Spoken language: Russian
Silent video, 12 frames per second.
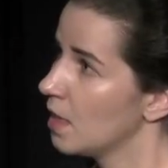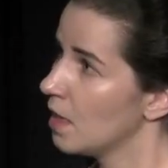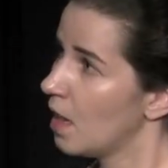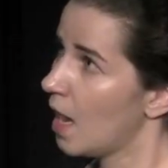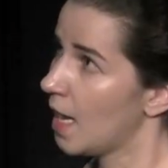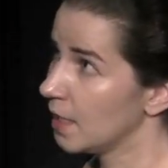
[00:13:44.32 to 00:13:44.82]

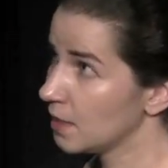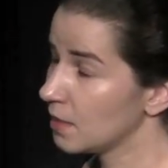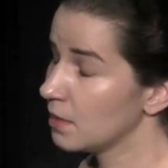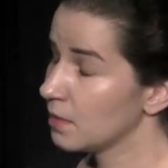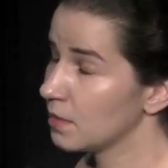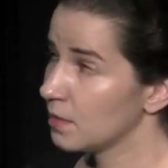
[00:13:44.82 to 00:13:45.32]
А
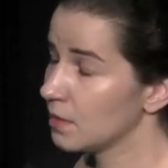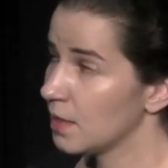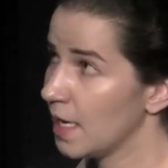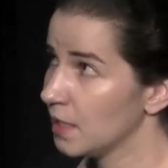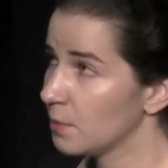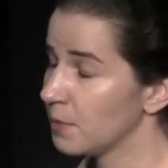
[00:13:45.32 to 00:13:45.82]
этот
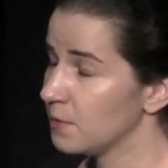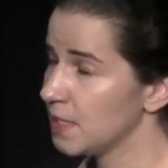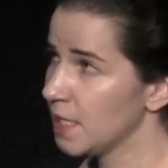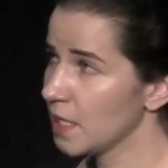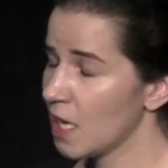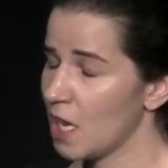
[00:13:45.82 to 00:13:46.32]
а это
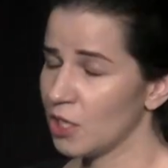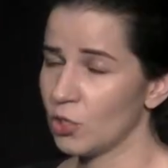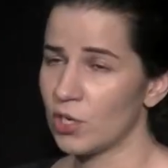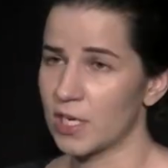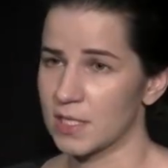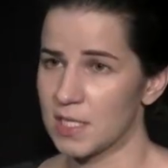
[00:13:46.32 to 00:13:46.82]
поведение, оно
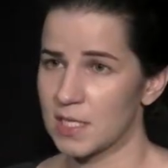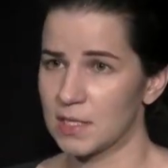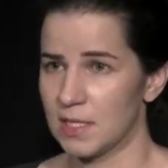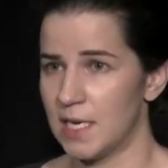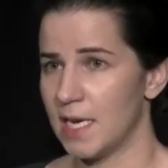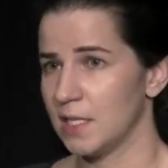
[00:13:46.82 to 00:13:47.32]

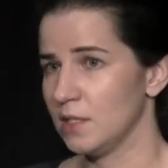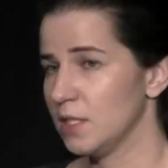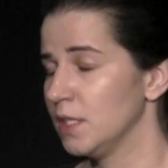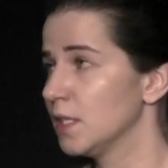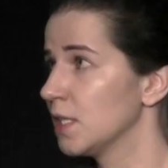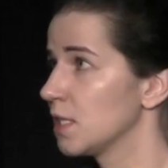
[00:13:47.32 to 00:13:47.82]
характерно для
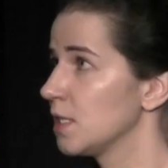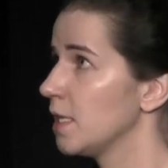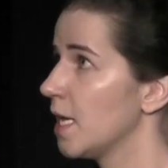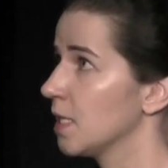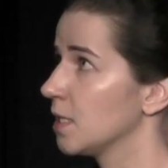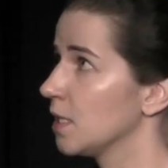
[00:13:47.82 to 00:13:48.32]
нейтринных
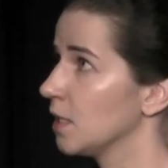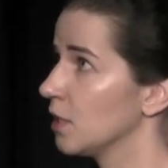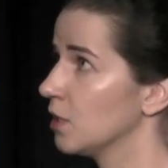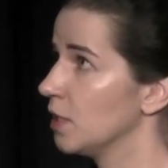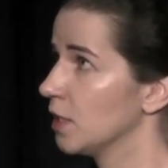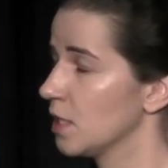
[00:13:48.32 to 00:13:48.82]
осцилляций.
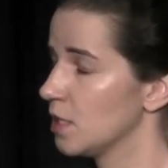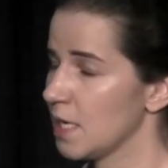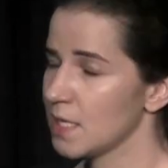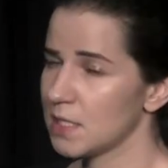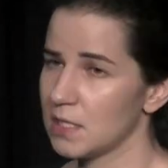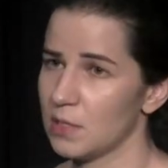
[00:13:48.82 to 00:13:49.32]
Нейтринная
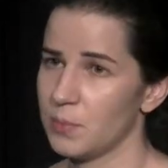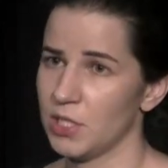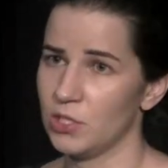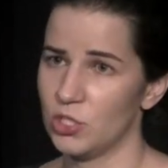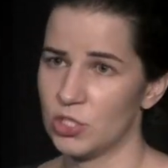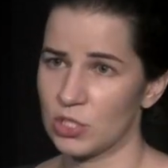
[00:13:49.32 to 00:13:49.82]
осцилляция — это
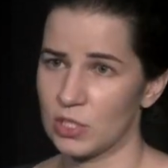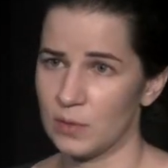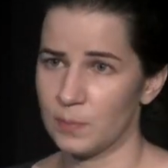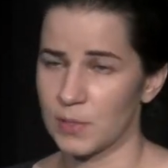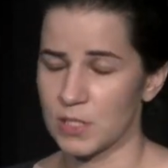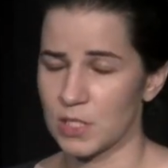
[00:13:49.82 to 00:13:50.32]

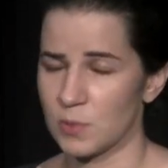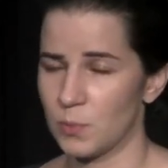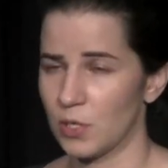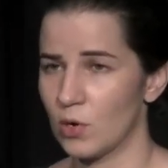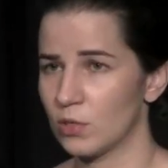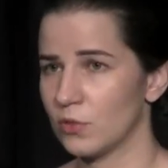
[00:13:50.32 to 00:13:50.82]
периодический процесс
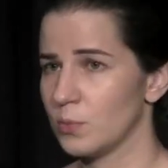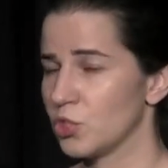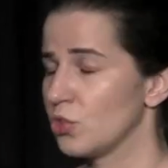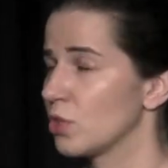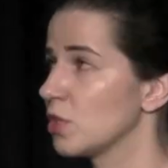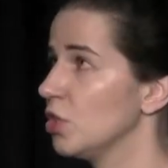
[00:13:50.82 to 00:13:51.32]
переходов
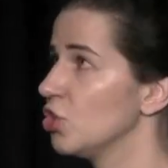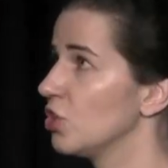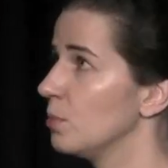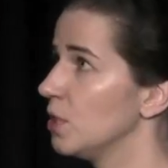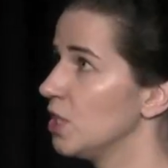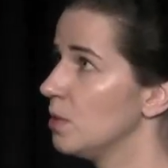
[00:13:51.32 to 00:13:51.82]
между
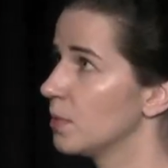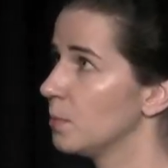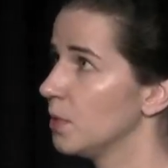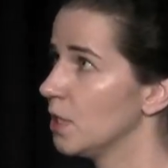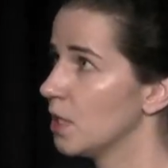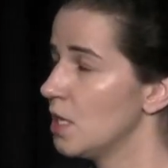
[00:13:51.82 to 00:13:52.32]
различными
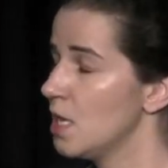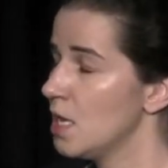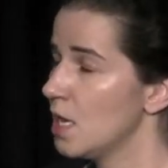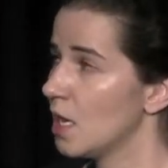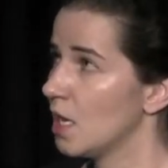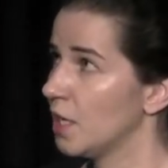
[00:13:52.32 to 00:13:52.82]
типами
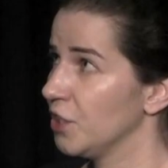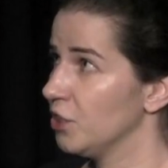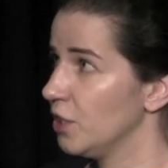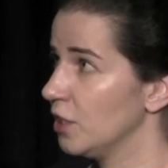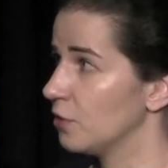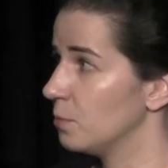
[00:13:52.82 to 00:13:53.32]
а,
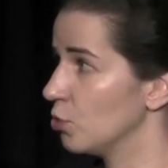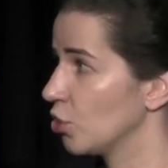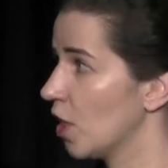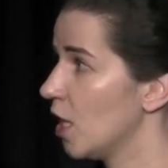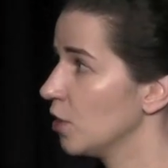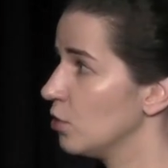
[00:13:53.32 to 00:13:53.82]
нейтрино в
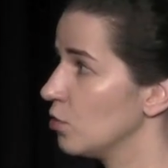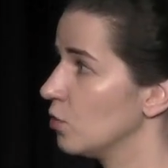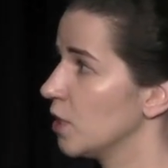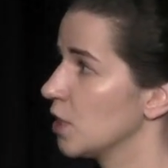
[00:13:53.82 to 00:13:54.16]
пучках, то есть у вас